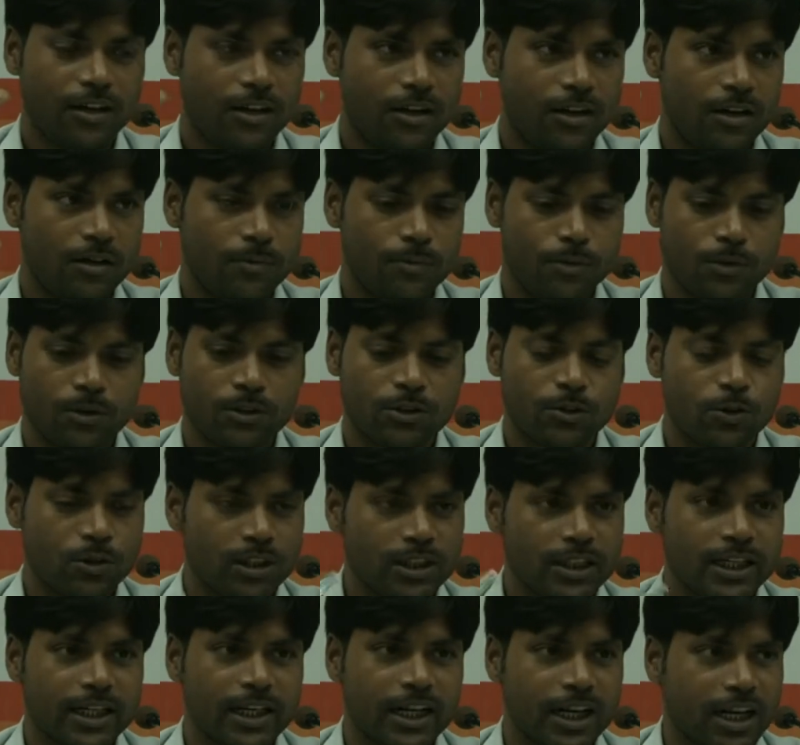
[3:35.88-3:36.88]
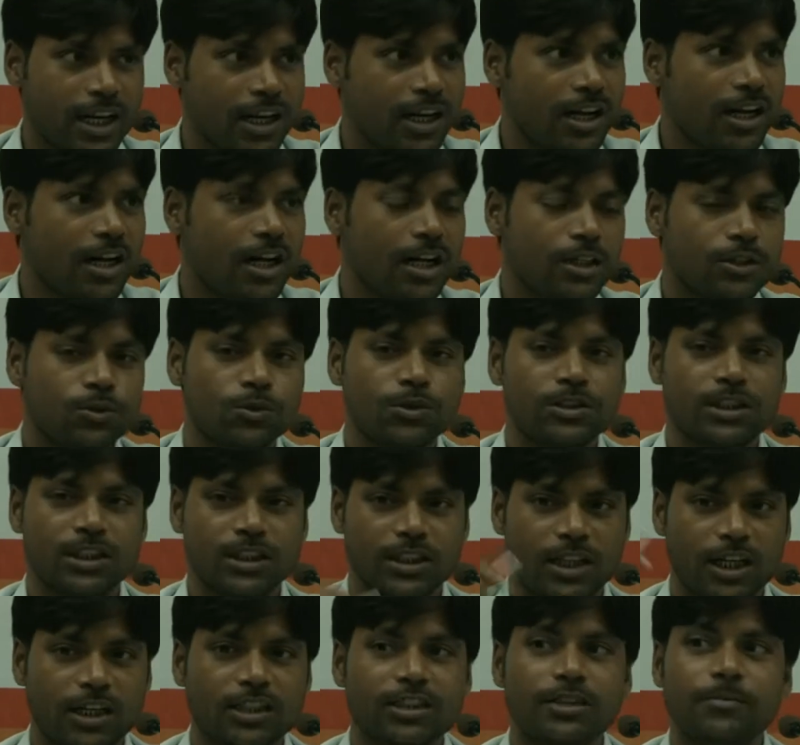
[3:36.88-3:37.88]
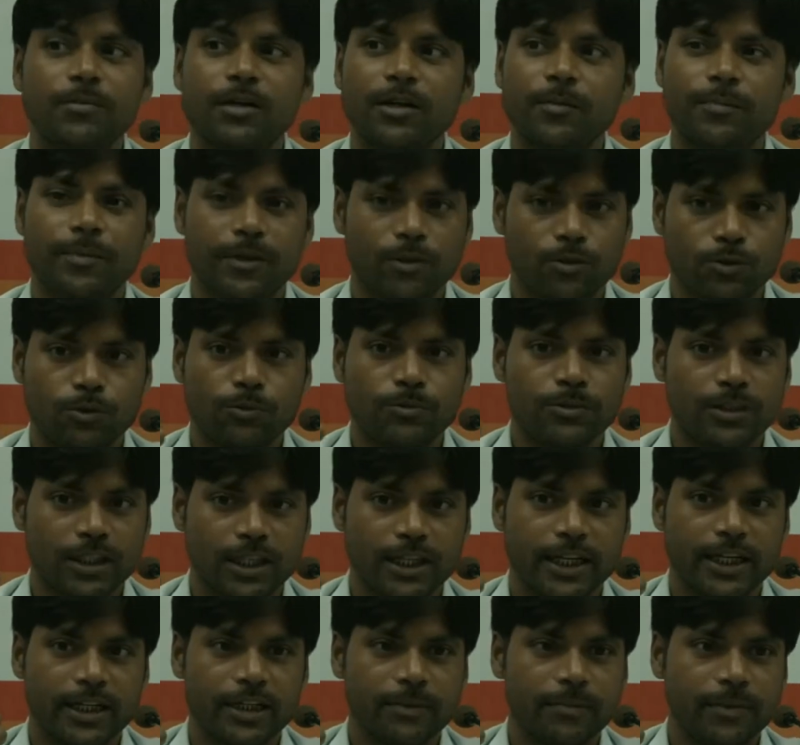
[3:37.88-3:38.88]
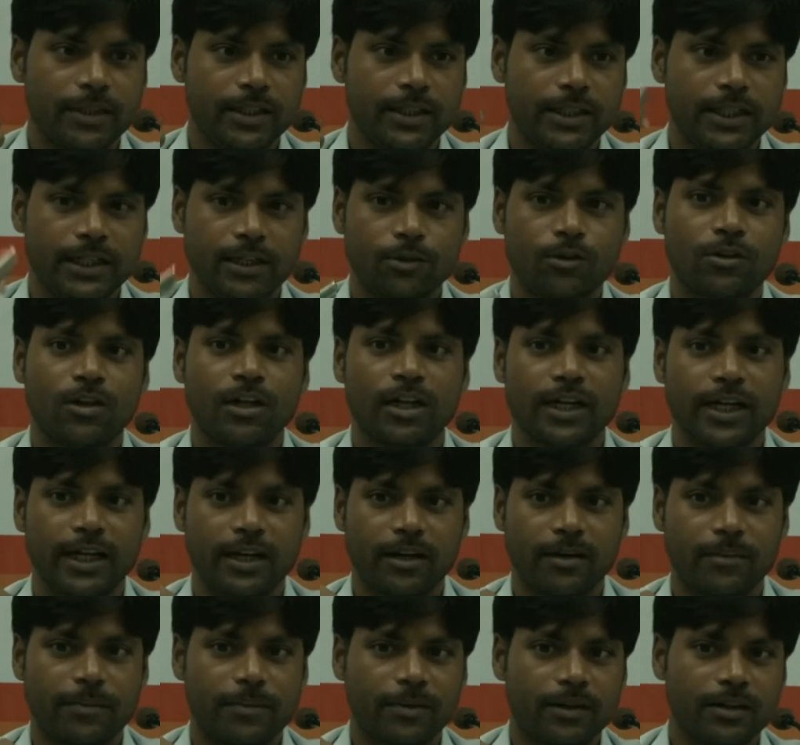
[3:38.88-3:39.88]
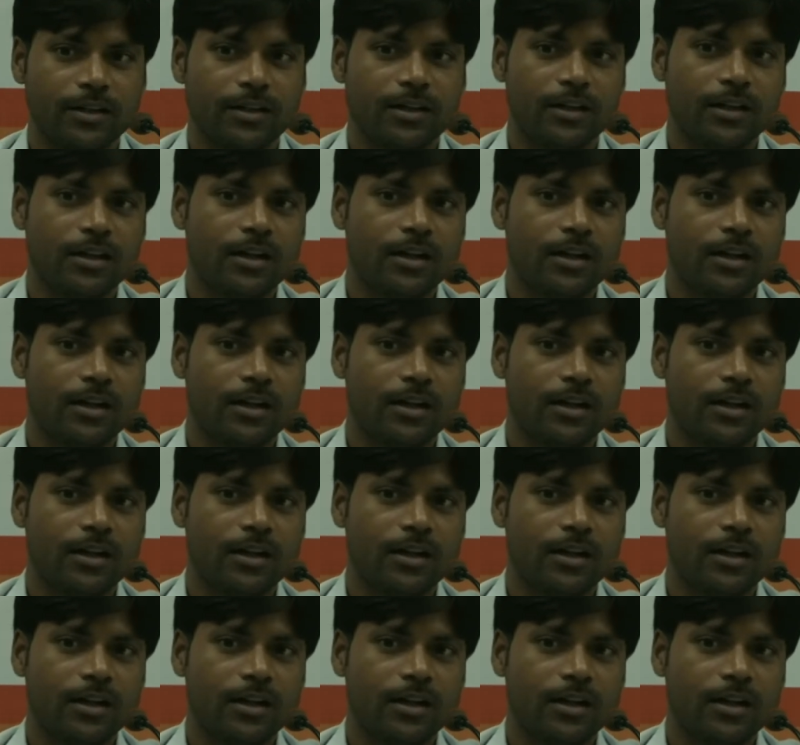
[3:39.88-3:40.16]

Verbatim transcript: और वो थोड़ी देर खड़ा रहा तो सरदार जी मेरे पे घूमते रहे कि भाई क्यों खड़ा है यहाँ पर